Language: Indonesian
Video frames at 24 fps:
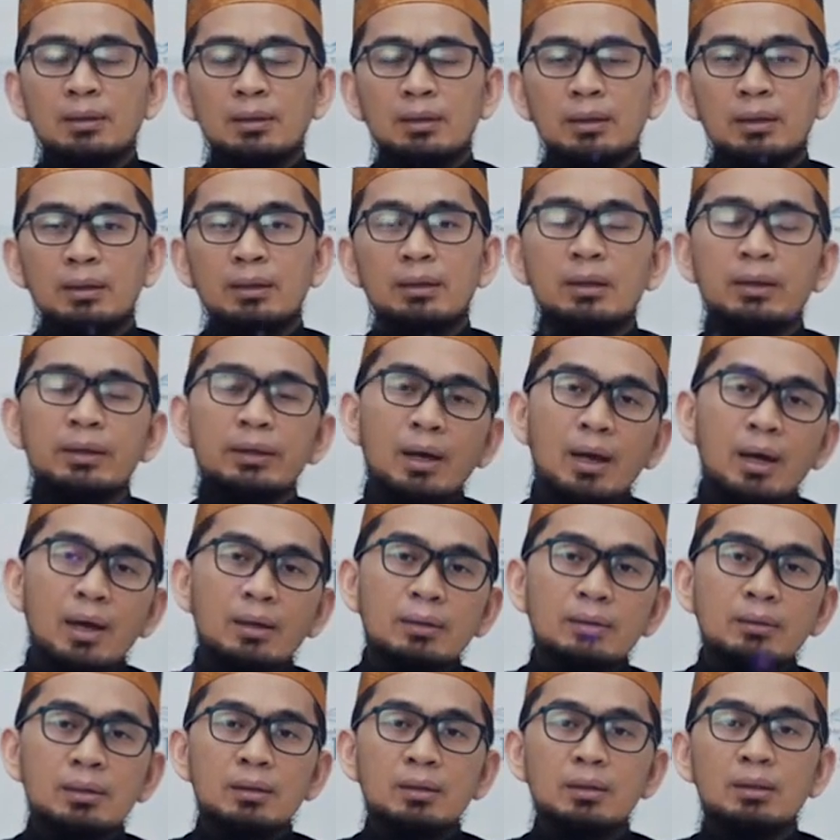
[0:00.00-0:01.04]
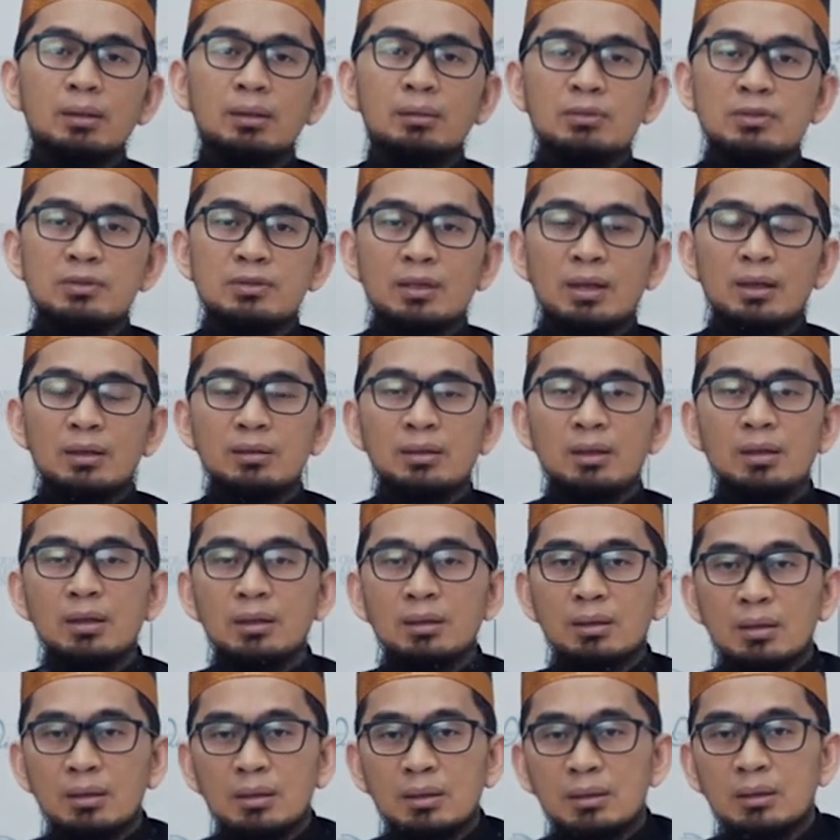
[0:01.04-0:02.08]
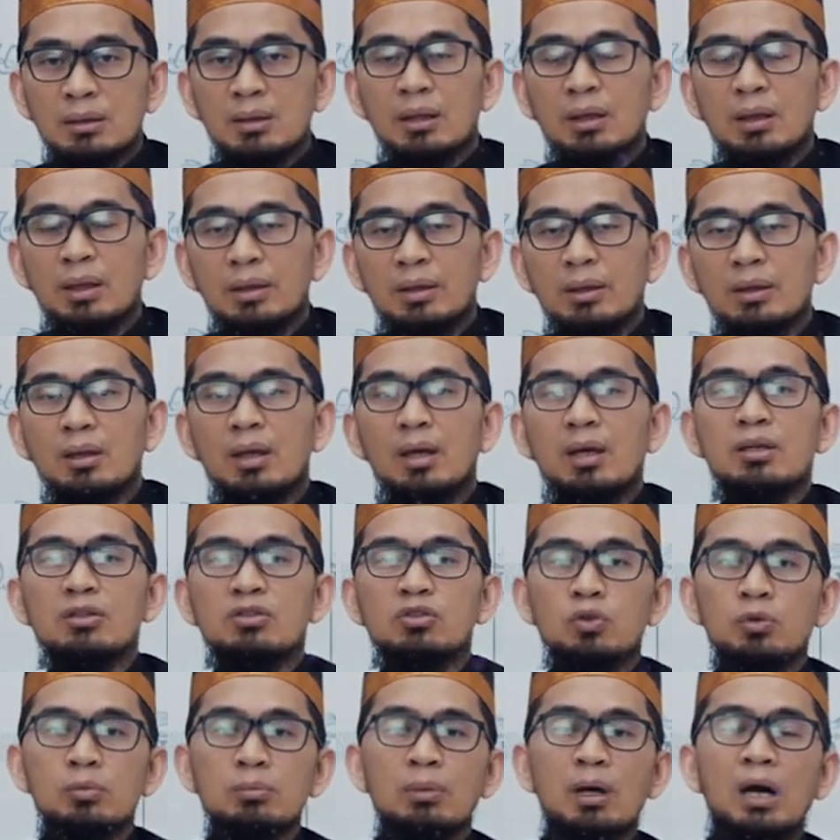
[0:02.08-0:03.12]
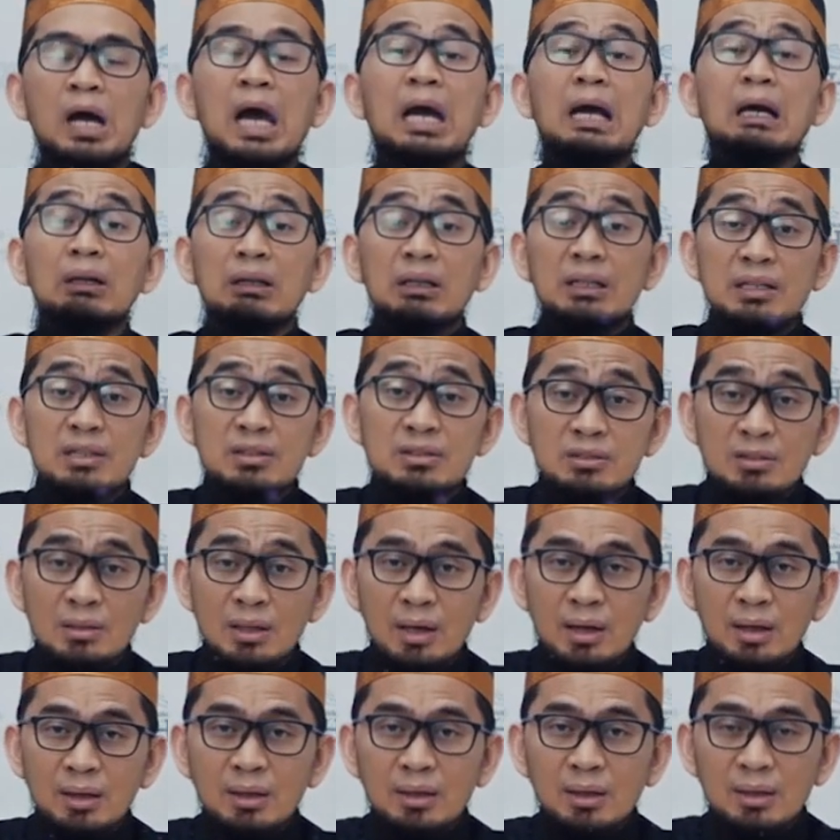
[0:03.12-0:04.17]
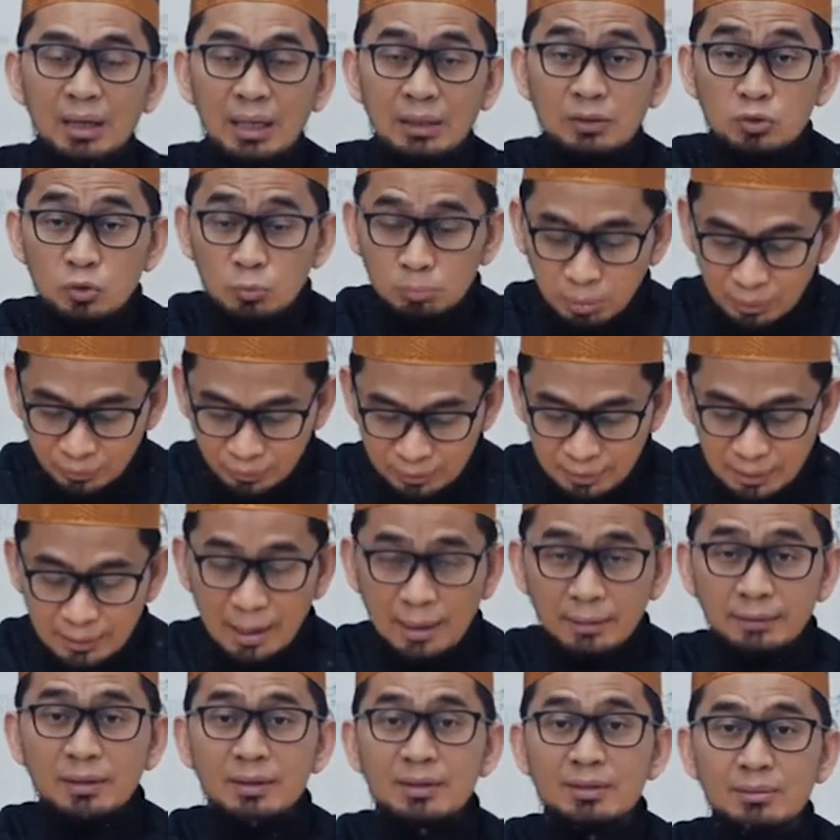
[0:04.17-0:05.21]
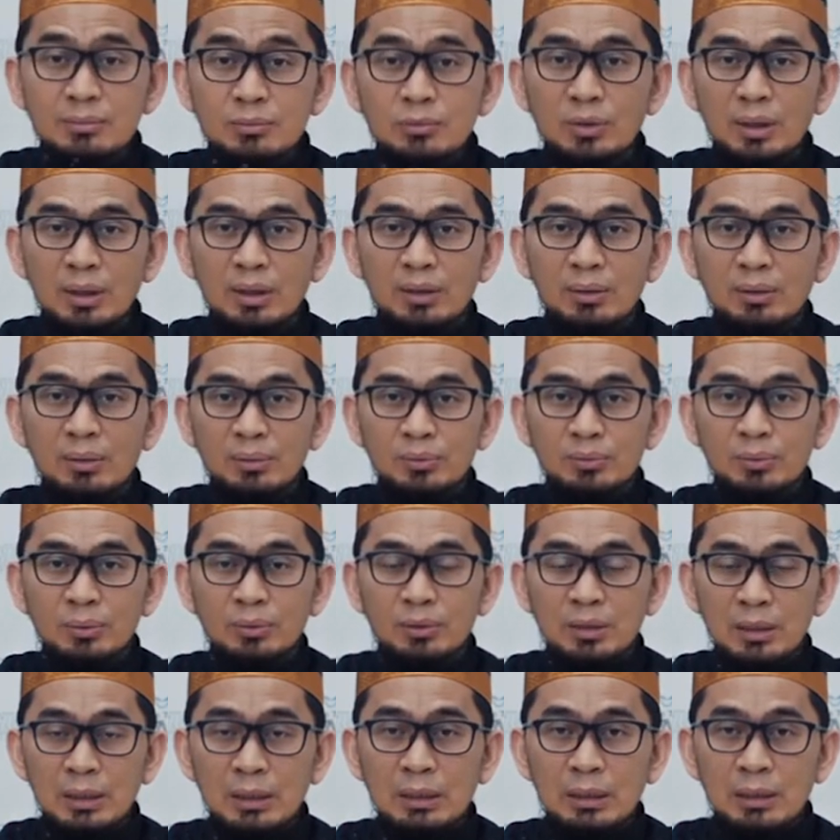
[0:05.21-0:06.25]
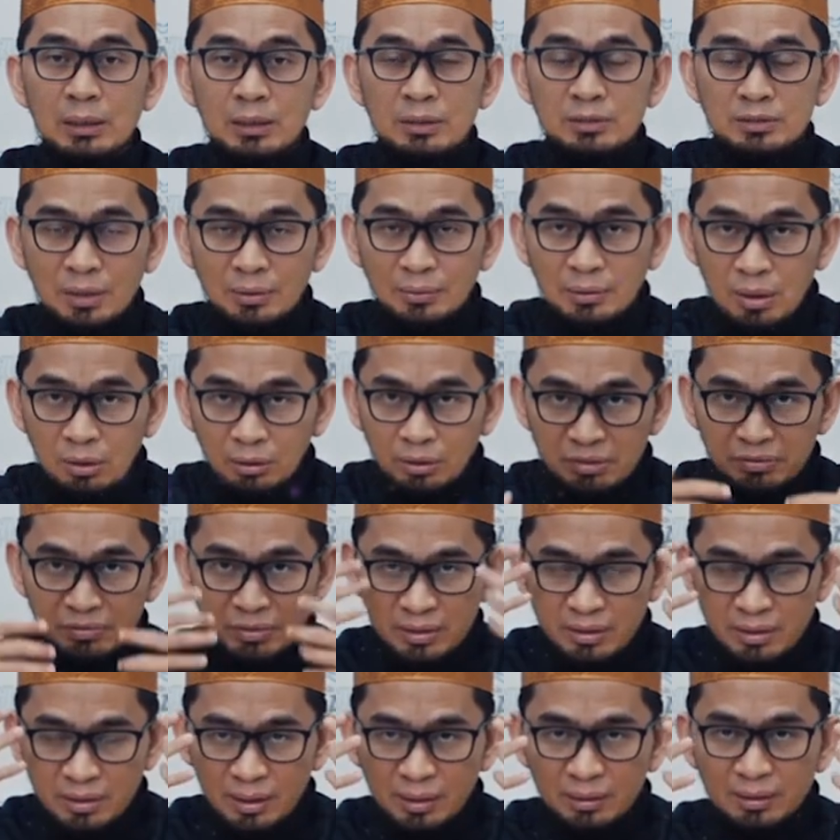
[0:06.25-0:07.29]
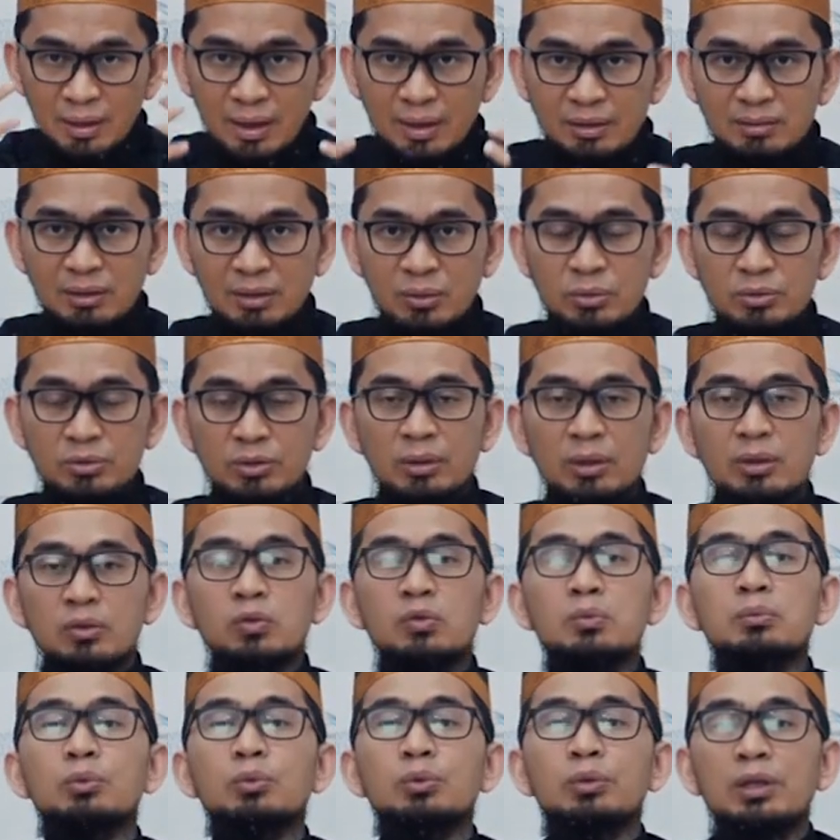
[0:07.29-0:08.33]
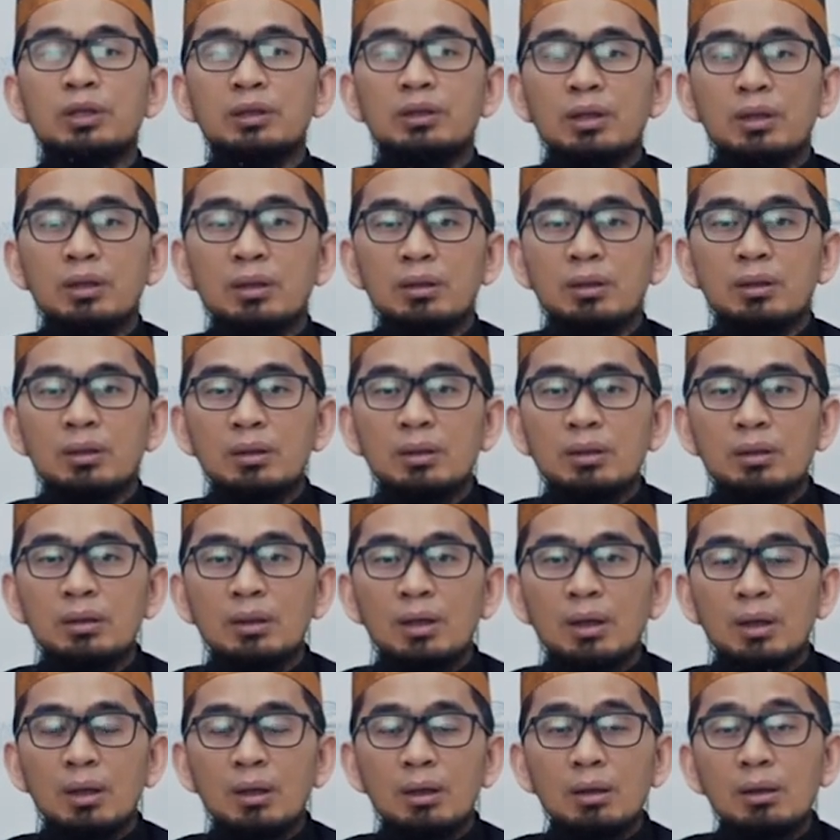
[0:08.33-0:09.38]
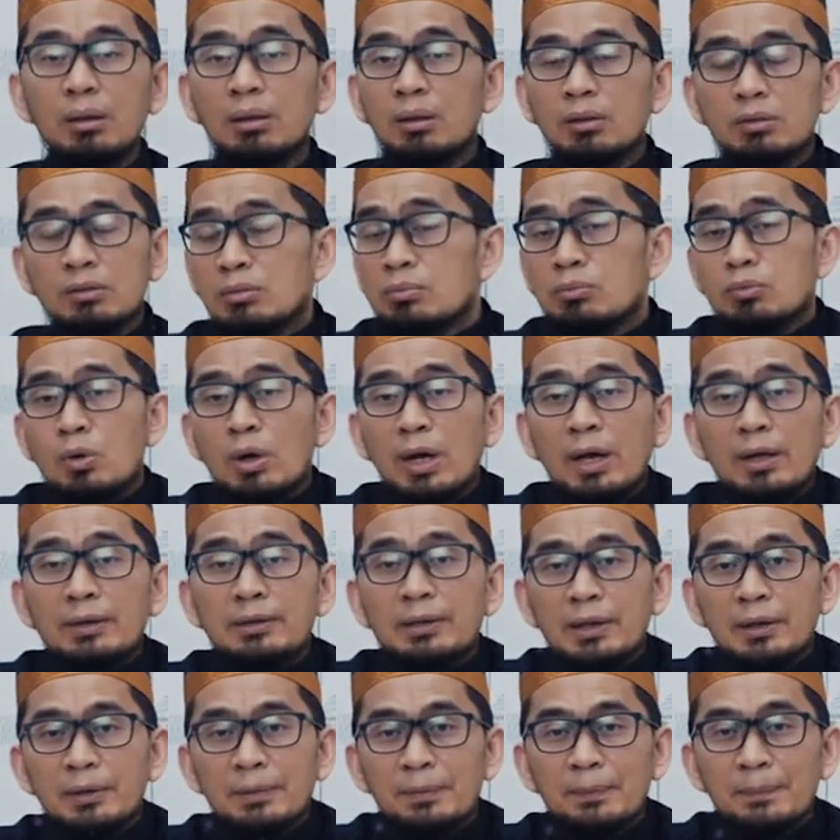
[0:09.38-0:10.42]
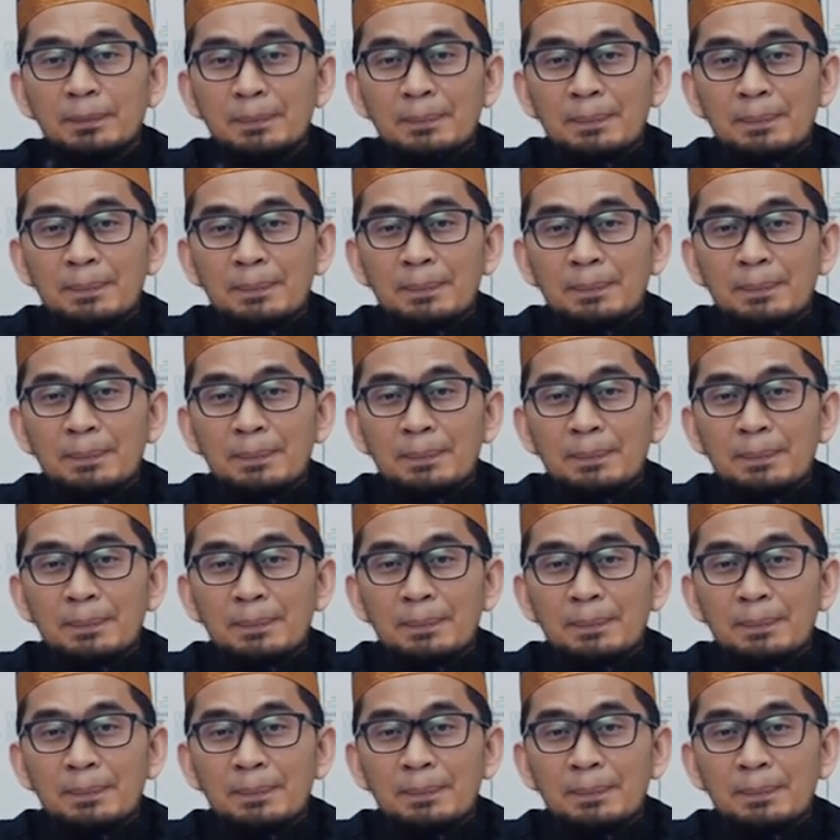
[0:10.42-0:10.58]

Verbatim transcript: Ya iri hati misalnya, dengki, ria, sum'ah, gelisah. Kan sumbernya dari hati semua untuk dicerna oleh pikiran, dieksekusi oleh tubuh kita. Ya, semua ada.